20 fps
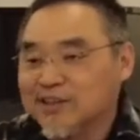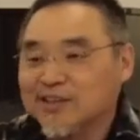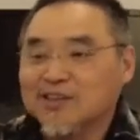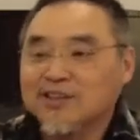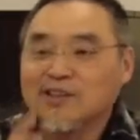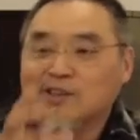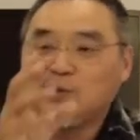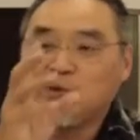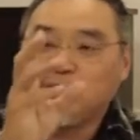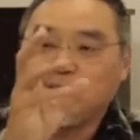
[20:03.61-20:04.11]
哥
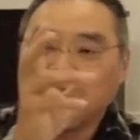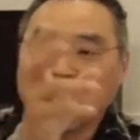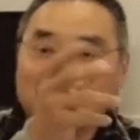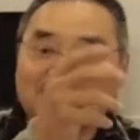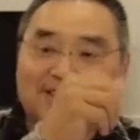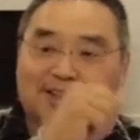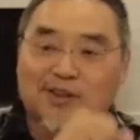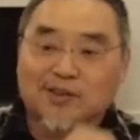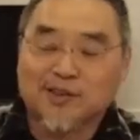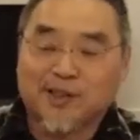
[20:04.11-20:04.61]
哥娶一个
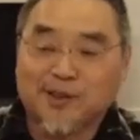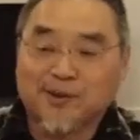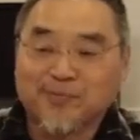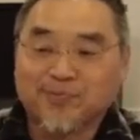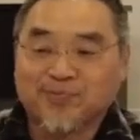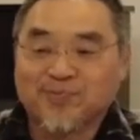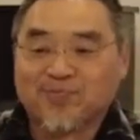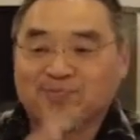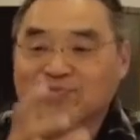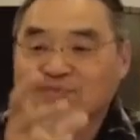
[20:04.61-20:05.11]
嫂嫂，
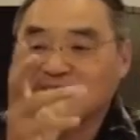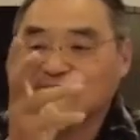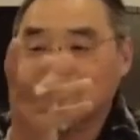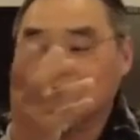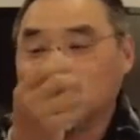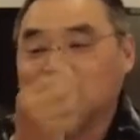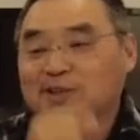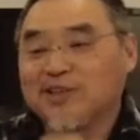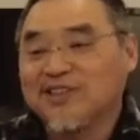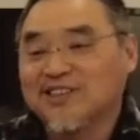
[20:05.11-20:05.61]

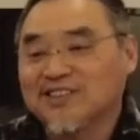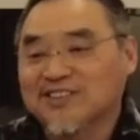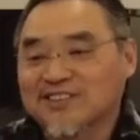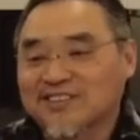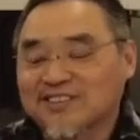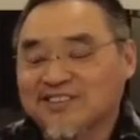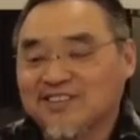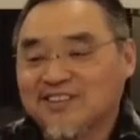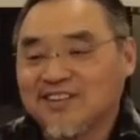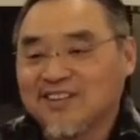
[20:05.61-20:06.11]
结婚了，
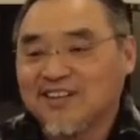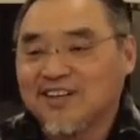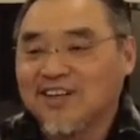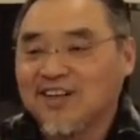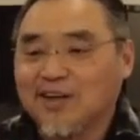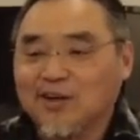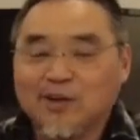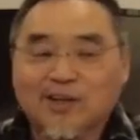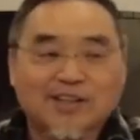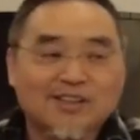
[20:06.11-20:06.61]

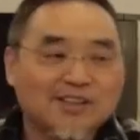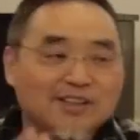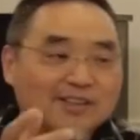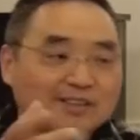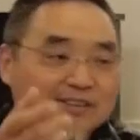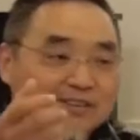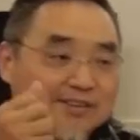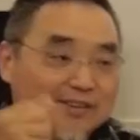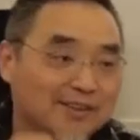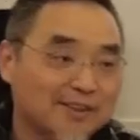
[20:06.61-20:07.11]
后来哥哥
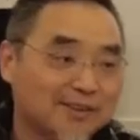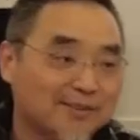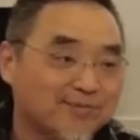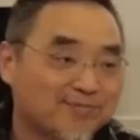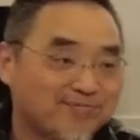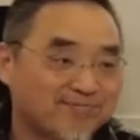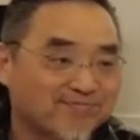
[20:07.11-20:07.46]
死了，